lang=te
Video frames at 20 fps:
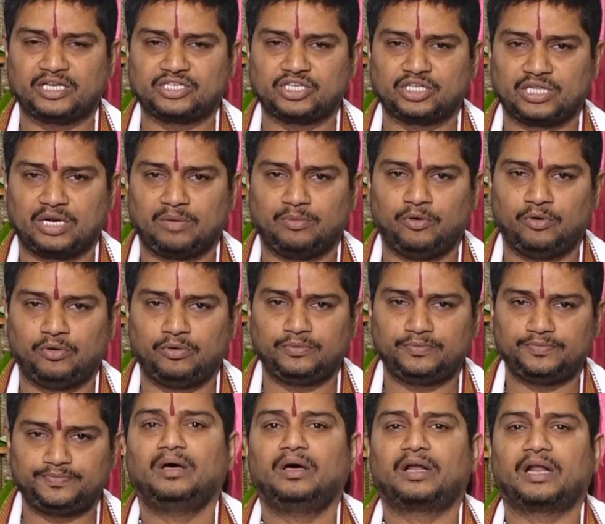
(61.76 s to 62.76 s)
నక్షత్రము
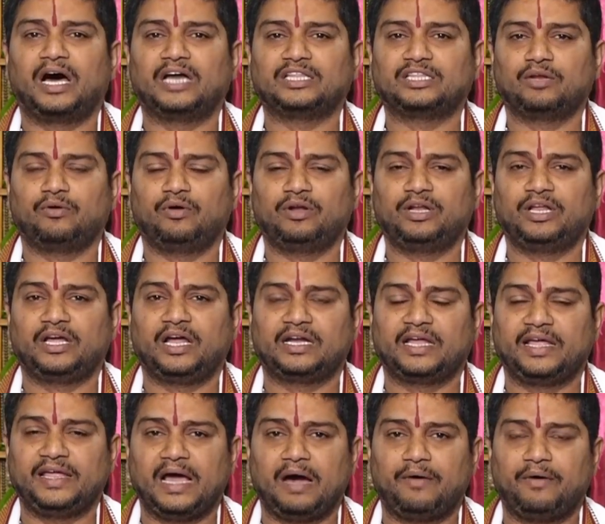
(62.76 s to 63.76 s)
రాత్రి ఒంటి గంట
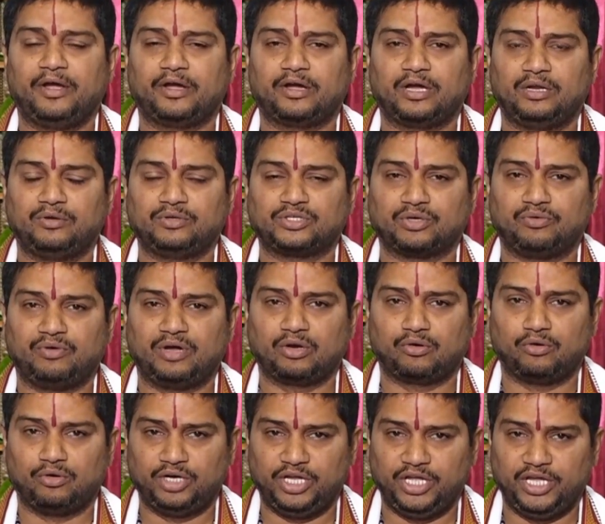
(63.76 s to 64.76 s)
యాభై ఒక్క నిమిషం
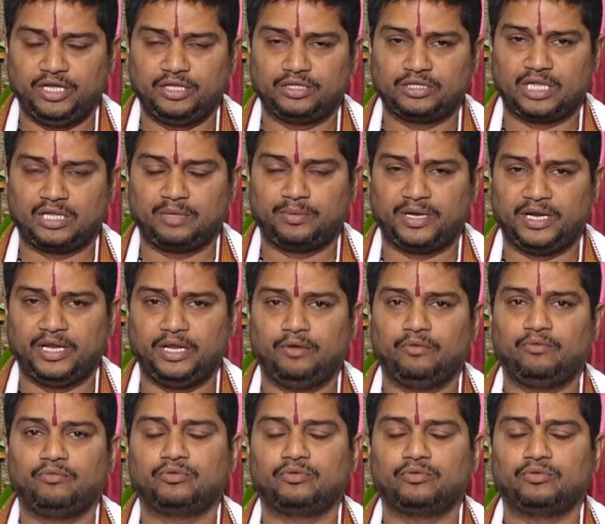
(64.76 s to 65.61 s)
వరకు ఉండి తదుపరి